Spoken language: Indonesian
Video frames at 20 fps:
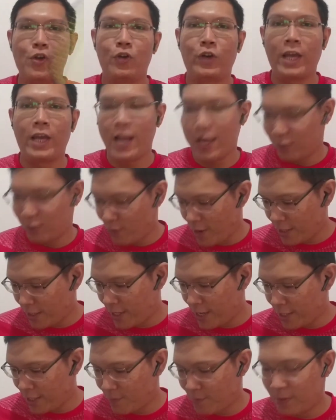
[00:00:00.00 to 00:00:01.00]
Oke, langsung aja
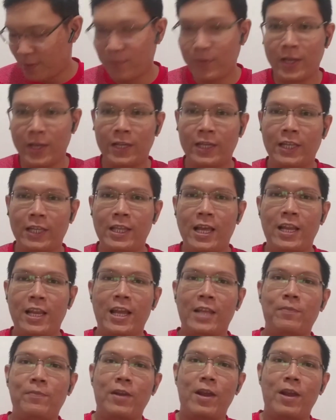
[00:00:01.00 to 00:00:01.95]
ya teman-teman kita lihat